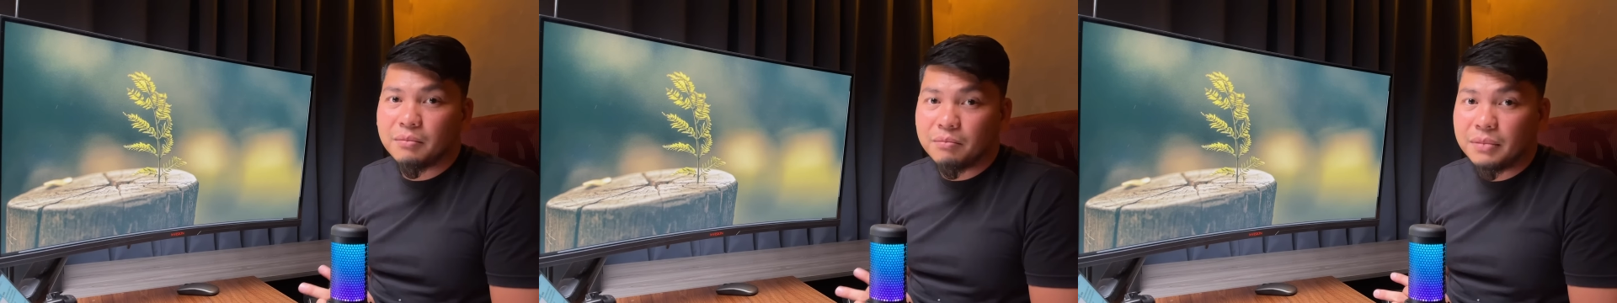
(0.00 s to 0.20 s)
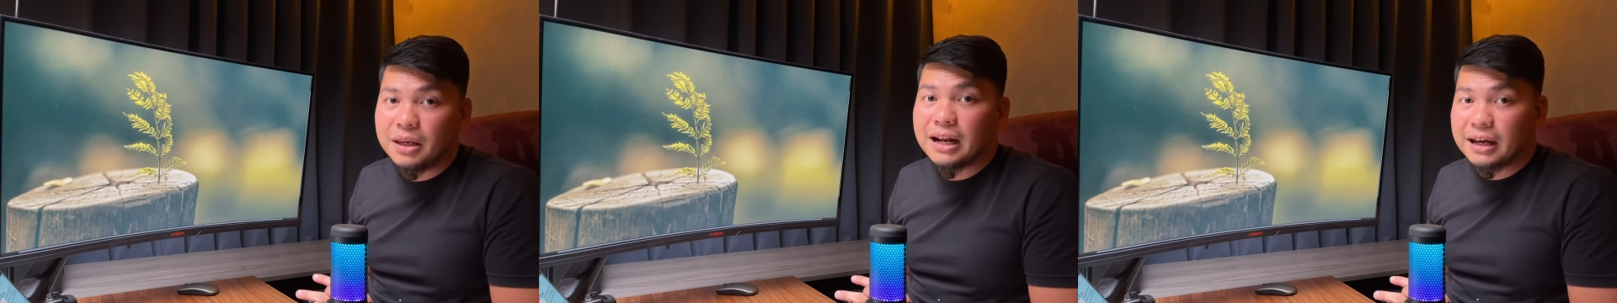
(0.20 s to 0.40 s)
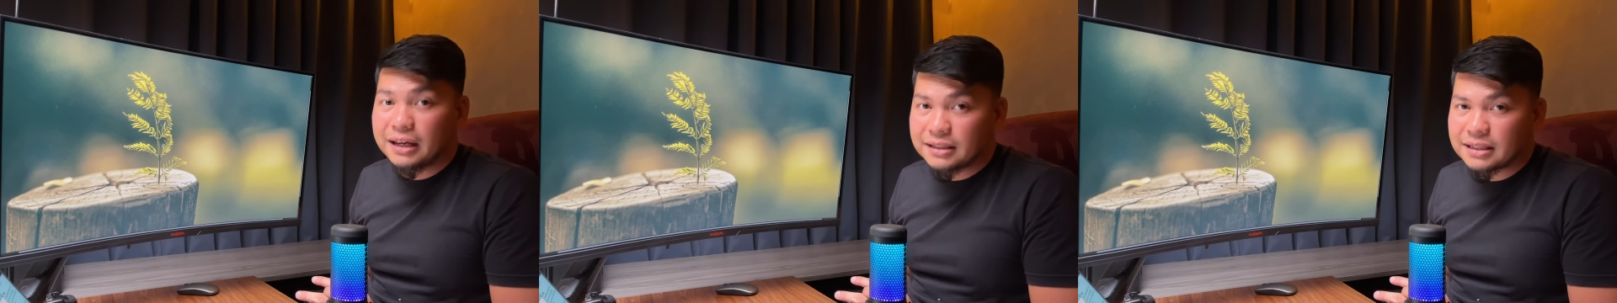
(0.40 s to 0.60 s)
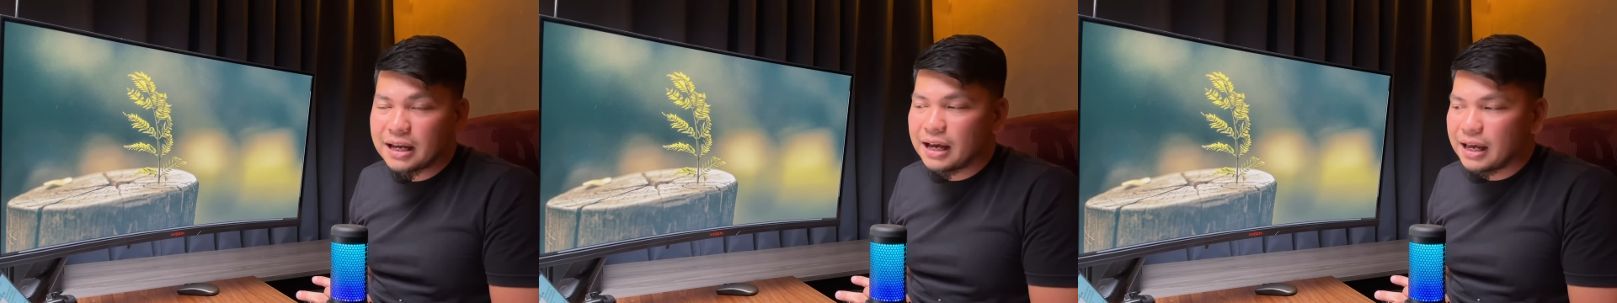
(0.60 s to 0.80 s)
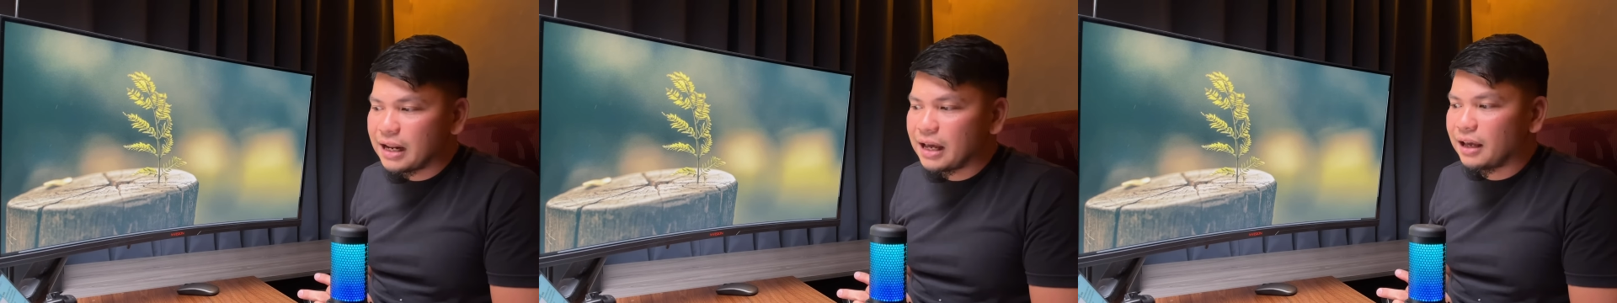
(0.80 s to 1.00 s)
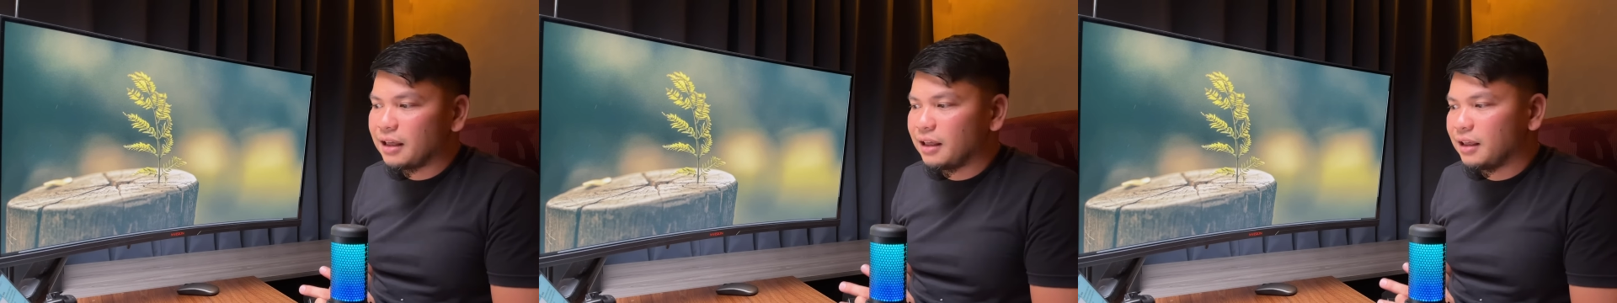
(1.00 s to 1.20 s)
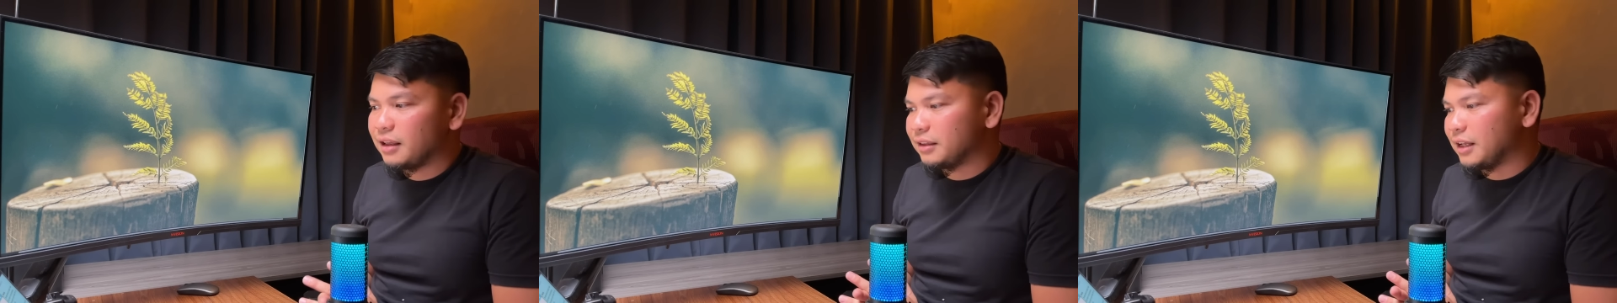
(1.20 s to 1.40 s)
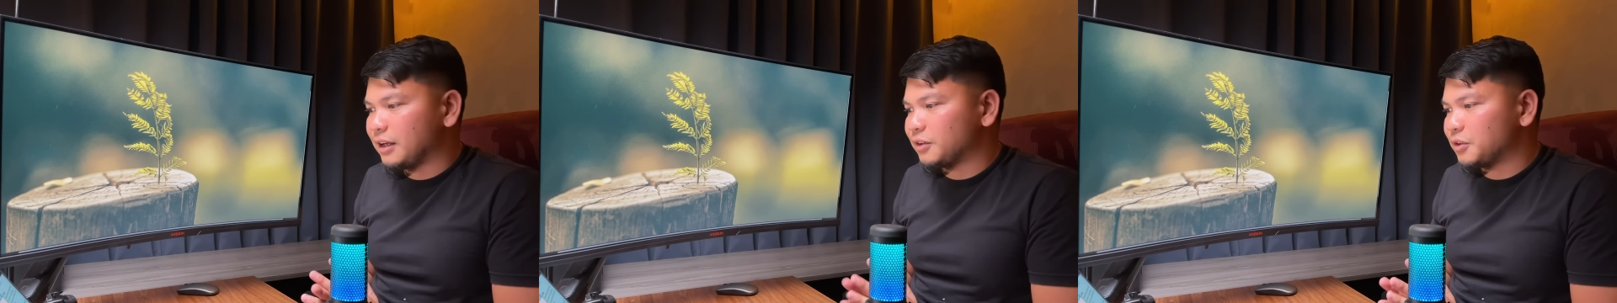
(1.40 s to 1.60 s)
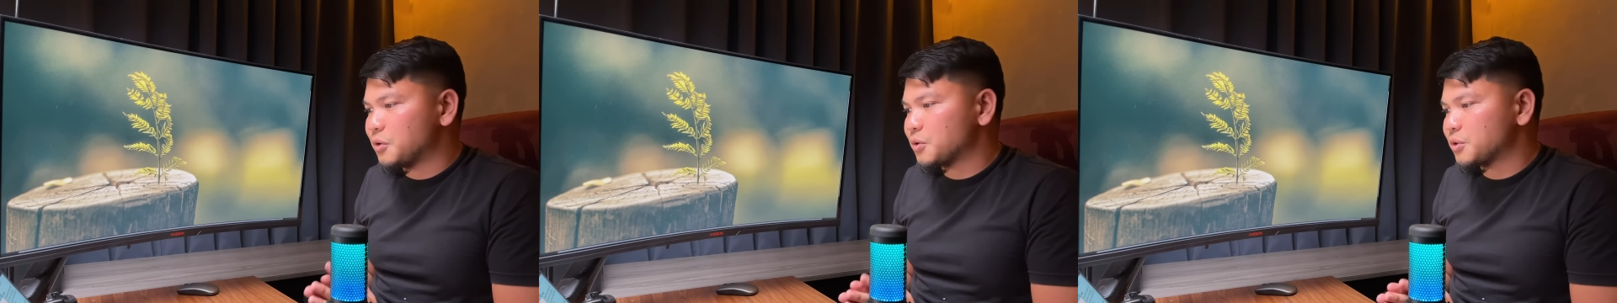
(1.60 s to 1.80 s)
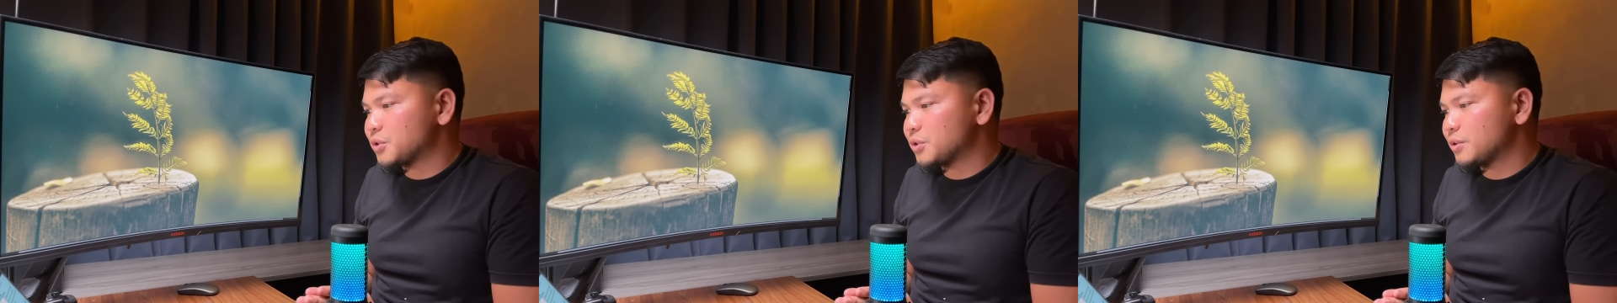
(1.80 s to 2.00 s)
bilang isang anak ng
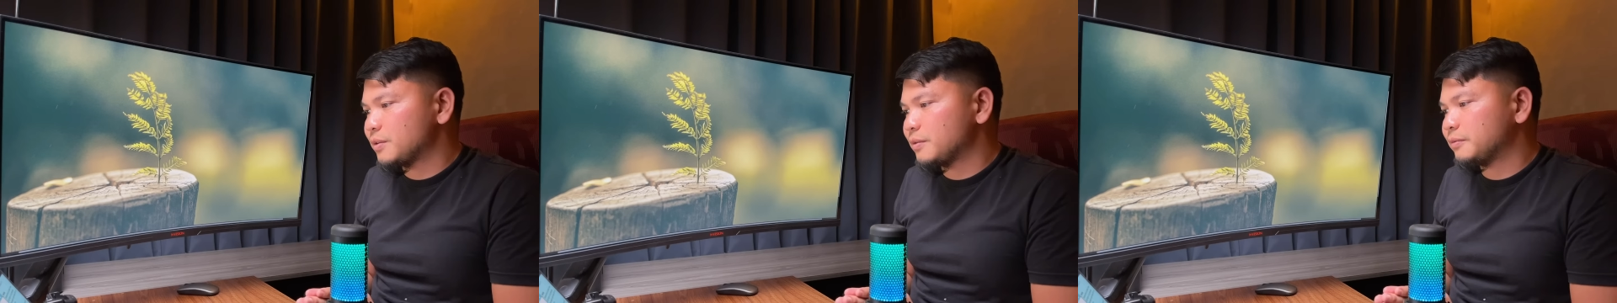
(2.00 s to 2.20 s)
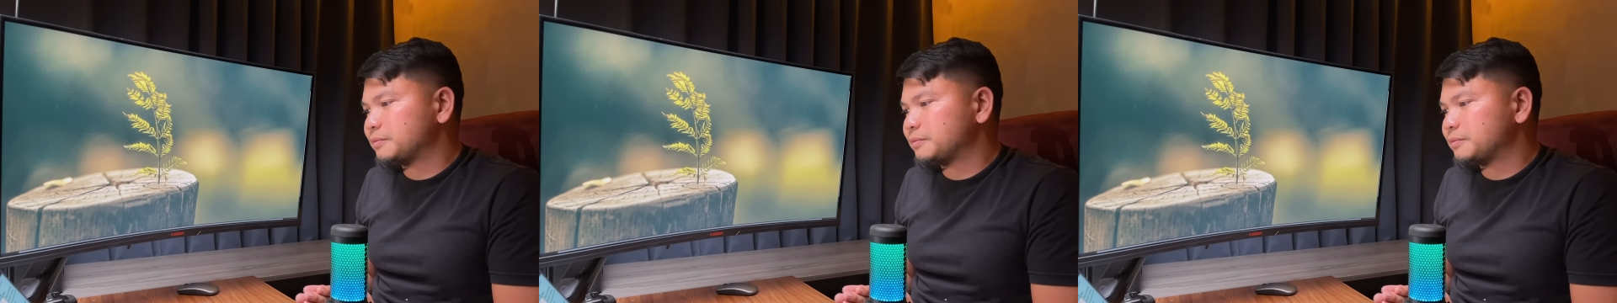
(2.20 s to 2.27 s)
Diyos.